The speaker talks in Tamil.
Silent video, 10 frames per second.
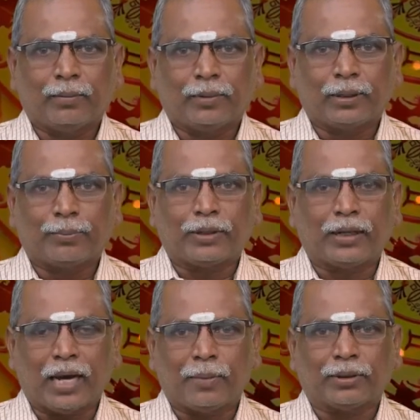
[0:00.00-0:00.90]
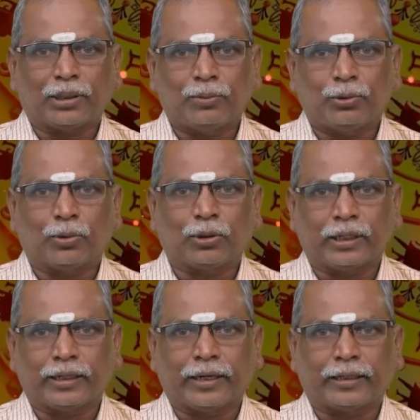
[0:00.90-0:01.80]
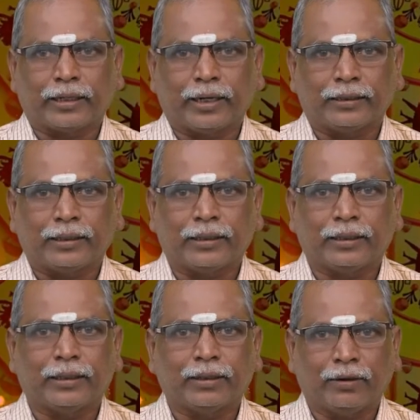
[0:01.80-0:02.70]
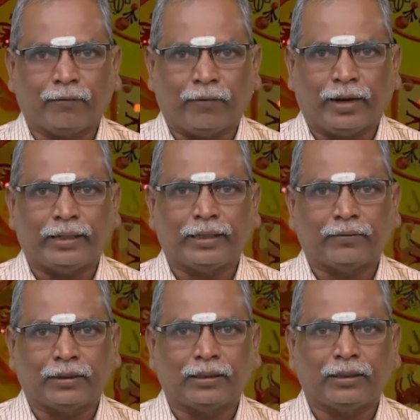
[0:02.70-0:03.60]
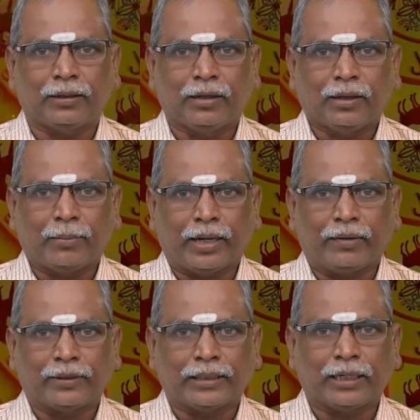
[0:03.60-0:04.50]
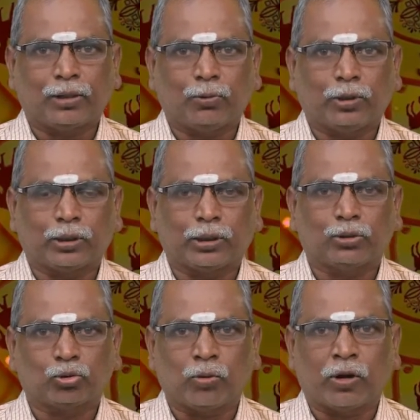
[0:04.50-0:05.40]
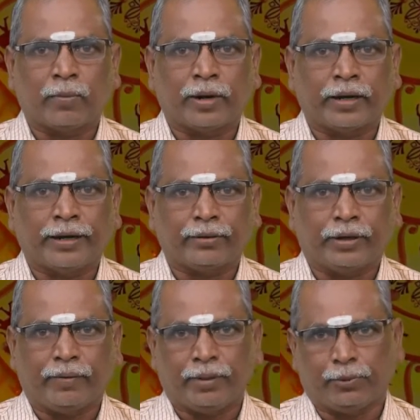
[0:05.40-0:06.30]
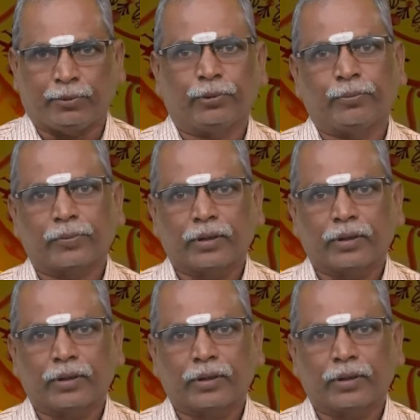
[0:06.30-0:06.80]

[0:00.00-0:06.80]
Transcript: மிகப்பெரிய லாபத்தையும் யோகத்தையும் கிடைக்க காத்திருக்கிறது வழியை வந்து பல விஷயங்கள் உங்களுக்கு சுமூகமாக அடையக்கூடிய வாய்ப்புகள் உண்டு